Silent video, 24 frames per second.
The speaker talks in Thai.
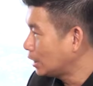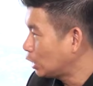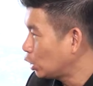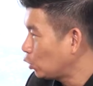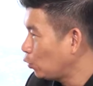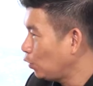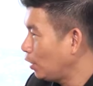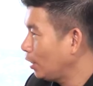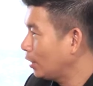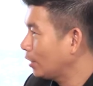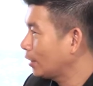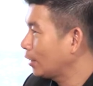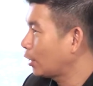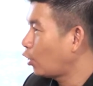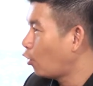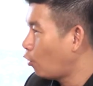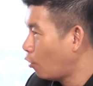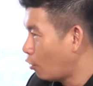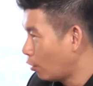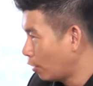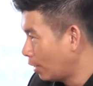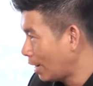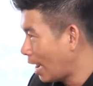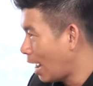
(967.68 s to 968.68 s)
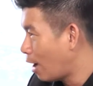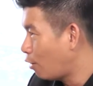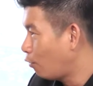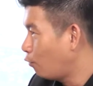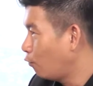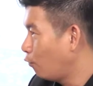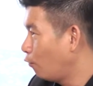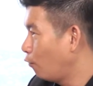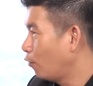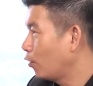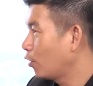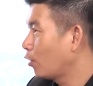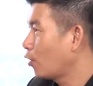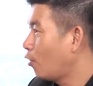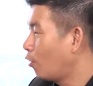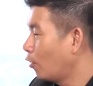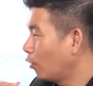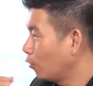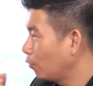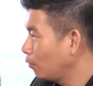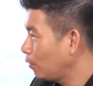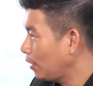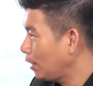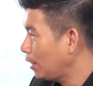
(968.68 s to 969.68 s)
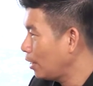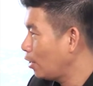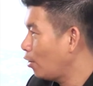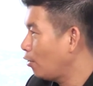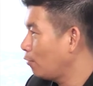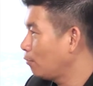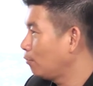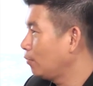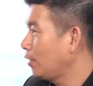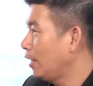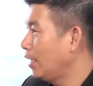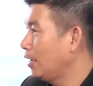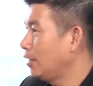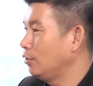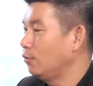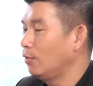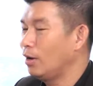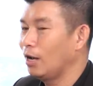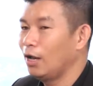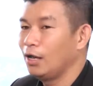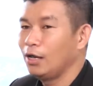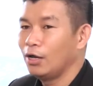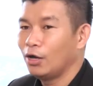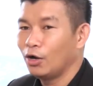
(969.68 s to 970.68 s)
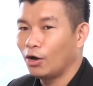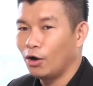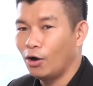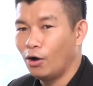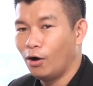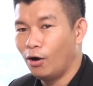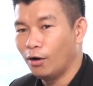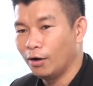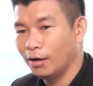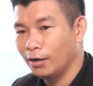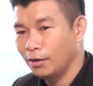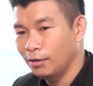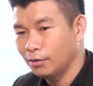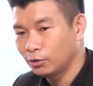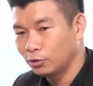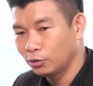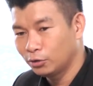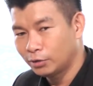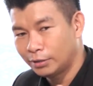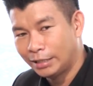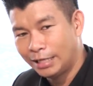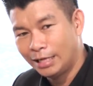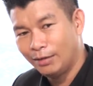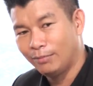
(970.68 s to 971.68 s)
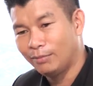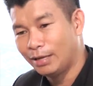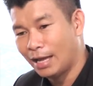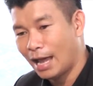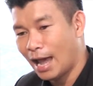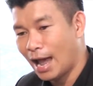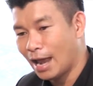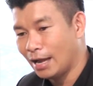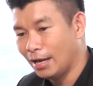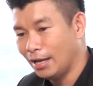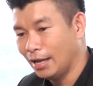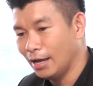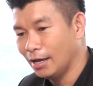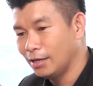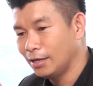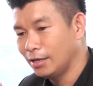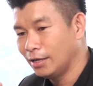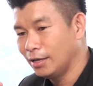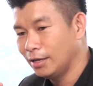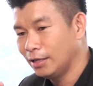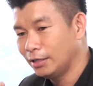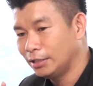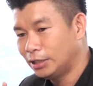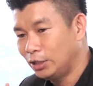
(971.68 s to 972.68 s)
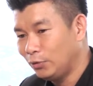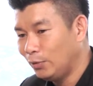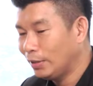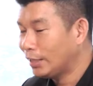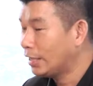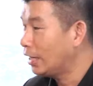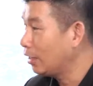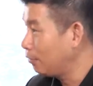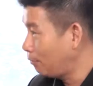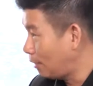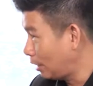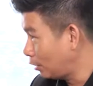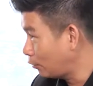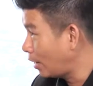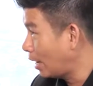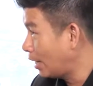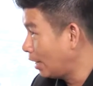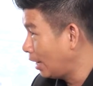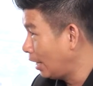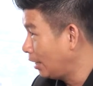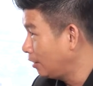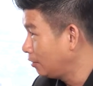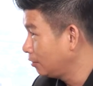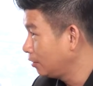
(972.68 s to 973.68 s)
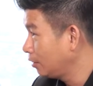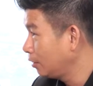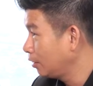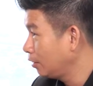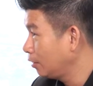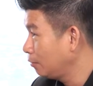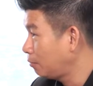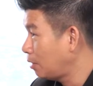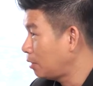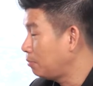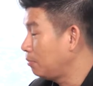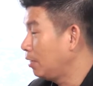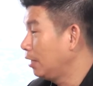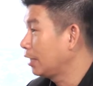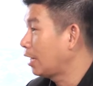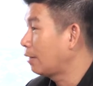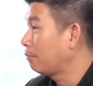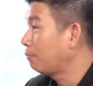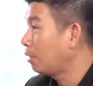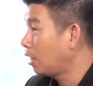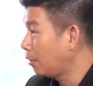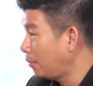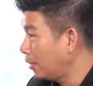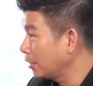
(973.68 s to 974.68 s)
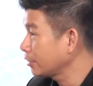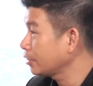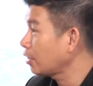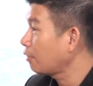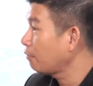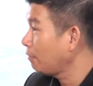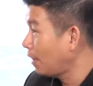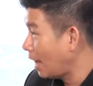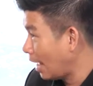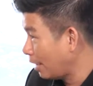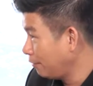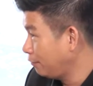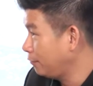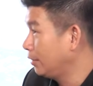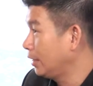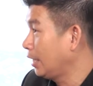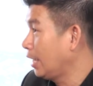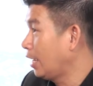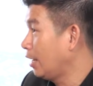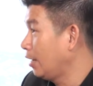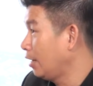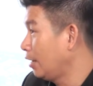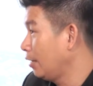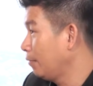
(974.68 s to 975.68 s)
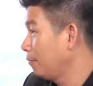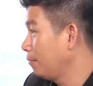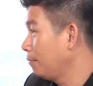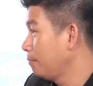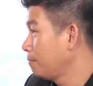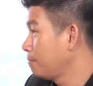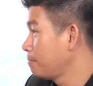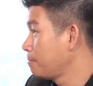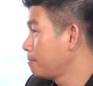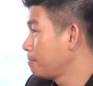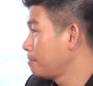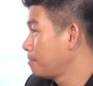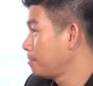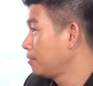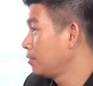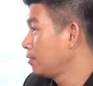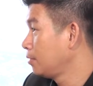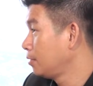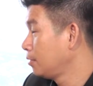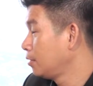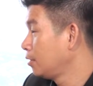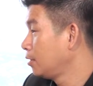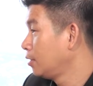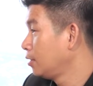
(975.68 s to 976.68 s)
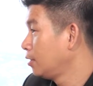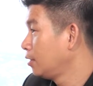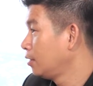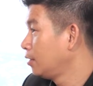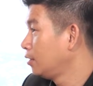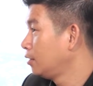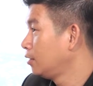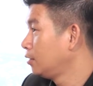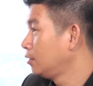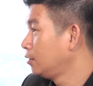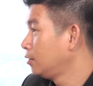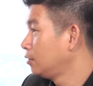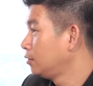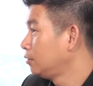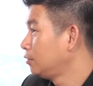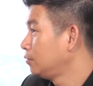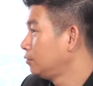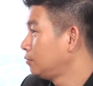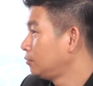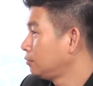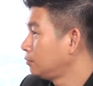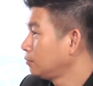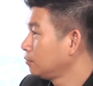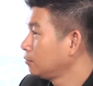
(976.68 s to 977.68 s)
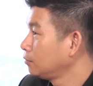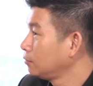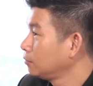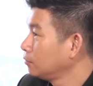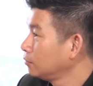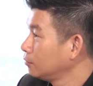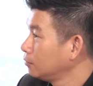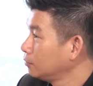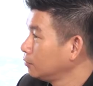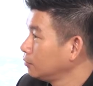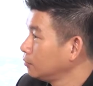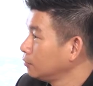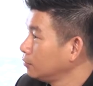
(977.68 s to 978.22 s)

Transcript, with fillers: ยชีวิตของเราของพี่ย่อมเนี่ยหรือว่าของทีมงานเนี่ยชีวิตเกิดมาต้องการอะไรมันเหมือนกับ purpose of life เหมือนกันจริงๆแล้วเนี่ยตอนนี้เหมือนว่าทุกคนก็จะ